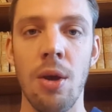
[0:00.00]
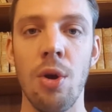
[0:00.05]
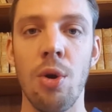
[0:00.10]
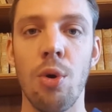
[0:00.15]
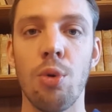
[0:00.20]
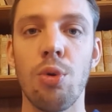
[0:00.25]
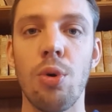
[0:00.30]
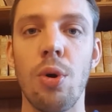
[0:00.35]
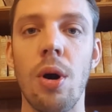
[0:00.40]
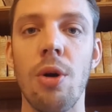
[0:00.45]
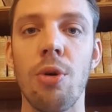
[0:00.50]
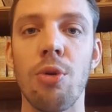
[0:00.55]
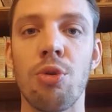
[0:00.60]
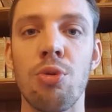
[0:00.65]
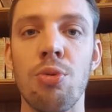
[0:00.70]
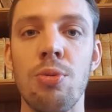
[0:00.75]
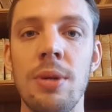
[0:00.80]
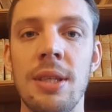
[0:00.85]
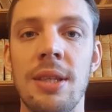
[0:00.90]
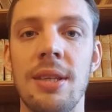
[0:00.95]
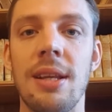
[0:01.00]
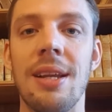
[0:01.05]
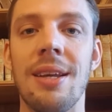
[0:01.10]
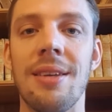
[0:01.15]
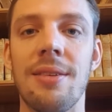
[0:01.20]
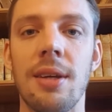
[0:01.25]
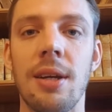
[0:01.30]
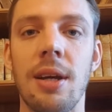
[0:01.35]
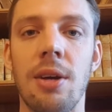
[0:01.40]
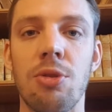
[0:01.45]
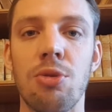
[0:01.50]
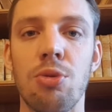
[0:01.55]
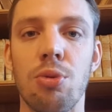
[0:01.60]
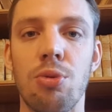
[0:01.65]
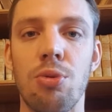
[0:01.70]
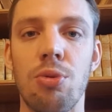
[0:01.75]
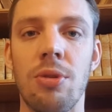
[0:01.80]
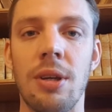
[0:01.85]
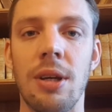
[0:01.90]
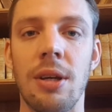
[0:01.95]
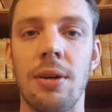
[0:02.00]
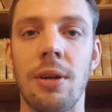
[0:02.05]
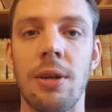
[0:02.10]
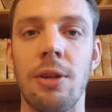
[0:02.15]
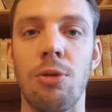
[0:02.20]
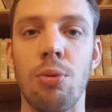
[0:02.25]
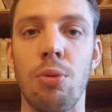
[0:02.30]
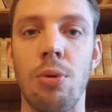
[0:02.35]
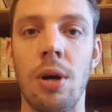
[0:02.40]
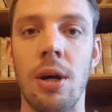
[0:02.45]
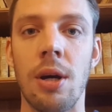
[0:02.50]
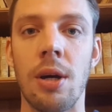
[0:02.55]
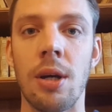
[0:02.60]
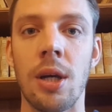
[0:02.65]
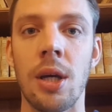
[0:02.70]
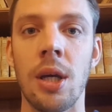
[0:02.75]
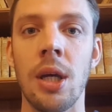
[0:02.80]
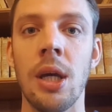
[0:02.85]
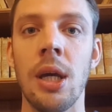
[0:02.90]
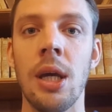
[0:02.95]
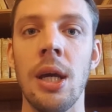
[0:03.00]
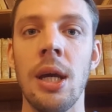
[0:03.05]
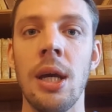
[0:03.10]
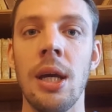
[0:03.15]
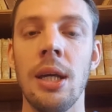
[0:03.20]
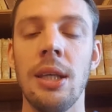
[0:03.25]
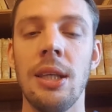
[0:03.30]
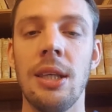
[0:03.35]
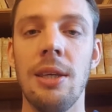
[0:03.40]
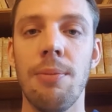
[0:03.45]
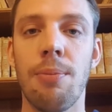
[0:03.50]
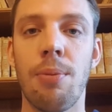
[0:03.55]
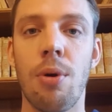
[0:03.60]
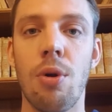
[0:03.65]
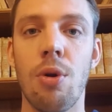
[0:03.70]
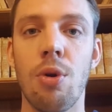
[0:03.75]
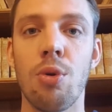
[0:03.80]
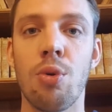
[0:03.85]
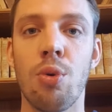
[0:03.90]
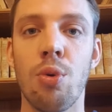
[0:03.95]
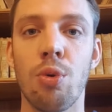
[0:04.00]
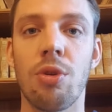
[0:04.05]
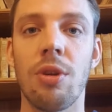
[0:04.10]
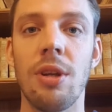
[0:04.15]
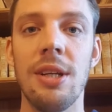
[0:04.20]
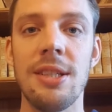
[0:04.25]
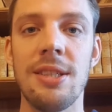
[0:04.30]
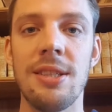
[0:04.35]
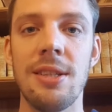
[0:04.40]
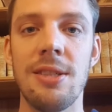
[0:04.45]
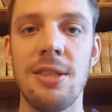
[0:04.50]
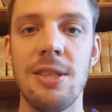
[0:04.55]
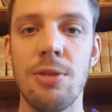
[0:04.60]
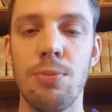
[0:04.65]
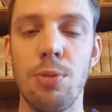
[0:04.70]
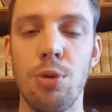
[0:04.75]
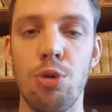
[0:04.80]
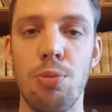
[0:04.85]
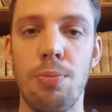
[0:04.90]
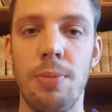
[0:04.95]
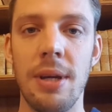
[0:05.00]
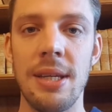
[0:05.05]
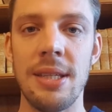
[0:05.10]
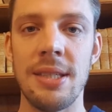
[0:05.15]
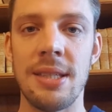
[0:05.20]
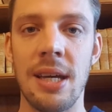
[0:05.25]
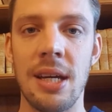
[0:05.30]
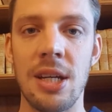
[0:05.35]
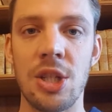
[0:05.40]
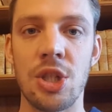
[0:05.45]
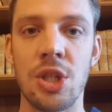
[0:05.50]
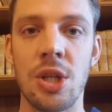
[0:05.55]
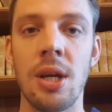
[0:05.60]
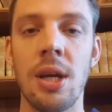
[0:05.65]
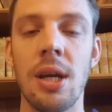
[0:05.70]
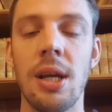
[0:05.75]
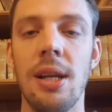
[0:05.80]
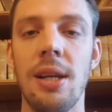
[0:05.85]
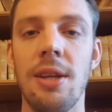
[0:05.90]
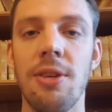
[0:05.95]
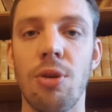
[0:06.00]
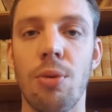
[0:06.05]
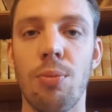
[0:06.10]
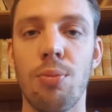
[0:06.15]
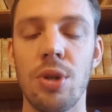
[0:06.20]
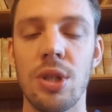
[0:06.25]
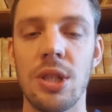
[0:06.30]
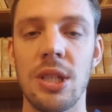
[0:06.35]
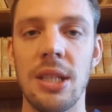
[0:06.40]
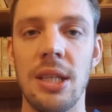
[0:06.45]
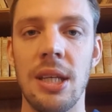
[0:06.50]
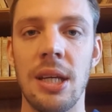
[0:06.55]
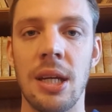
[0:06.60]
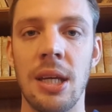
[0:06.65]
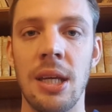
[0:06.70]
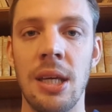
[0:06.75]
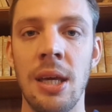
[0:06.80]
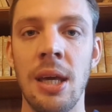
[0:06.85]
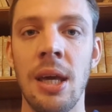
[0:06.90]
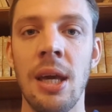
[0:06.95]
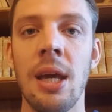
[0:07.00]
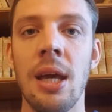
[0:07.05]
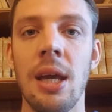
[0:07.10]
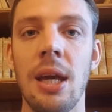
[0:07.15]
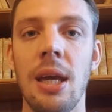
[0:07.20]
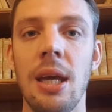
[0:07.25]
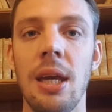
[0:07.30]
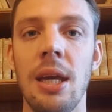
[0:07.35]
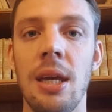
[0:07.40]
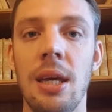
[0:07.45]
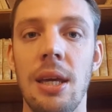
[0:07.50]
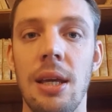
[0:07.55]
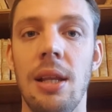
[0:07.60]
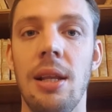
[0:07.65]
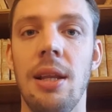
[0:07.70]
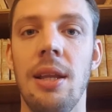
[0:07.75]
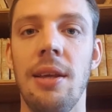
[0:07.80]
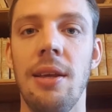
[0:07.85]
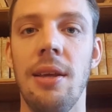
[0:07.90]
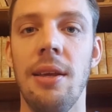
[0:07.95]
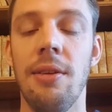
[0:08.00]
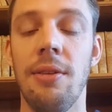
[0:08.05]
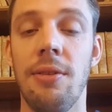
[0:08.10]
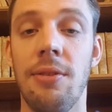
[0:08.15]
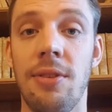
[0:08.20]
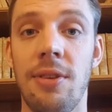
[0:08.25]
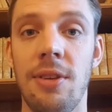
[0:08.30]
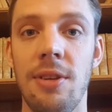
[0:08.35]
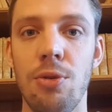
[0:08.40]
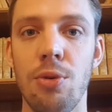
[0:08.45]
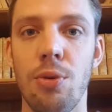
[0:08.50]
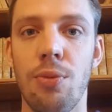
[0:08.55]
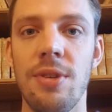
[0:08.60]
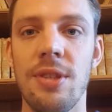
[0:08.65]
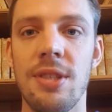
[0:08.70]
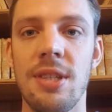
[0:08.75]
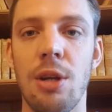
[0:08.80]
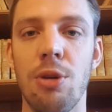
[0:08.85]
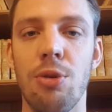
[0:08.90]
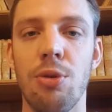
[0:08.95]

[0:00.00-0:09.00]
On aura ensuite l'intégration du territoire qui prend en compte l'esthétisme du paysage, les emplois générés et les signes officiels